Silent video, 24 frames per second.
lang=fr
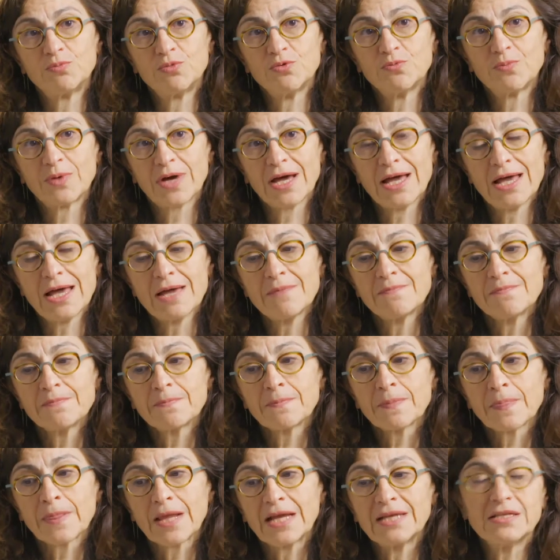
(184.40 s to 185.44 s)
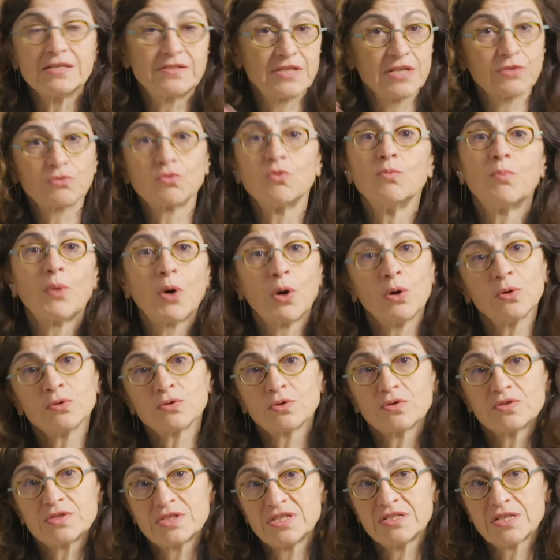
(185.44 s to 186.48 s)
plus près et d'essayer de
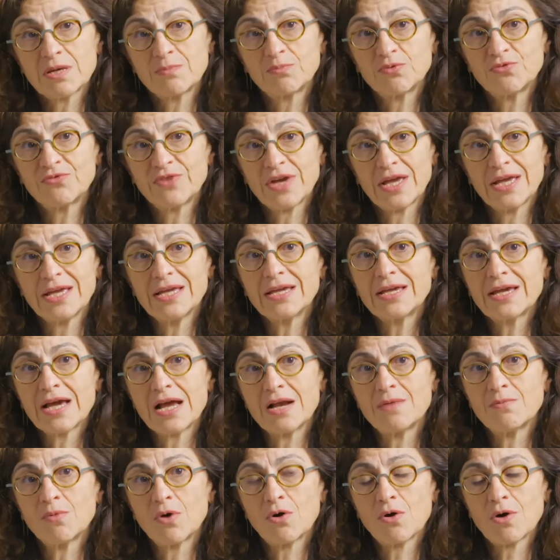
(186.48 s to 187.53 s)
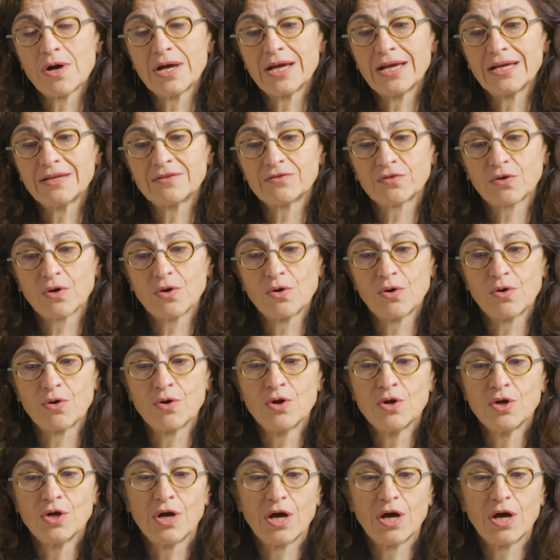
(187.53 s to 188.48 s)
comprendre si ça pouvait également être euh,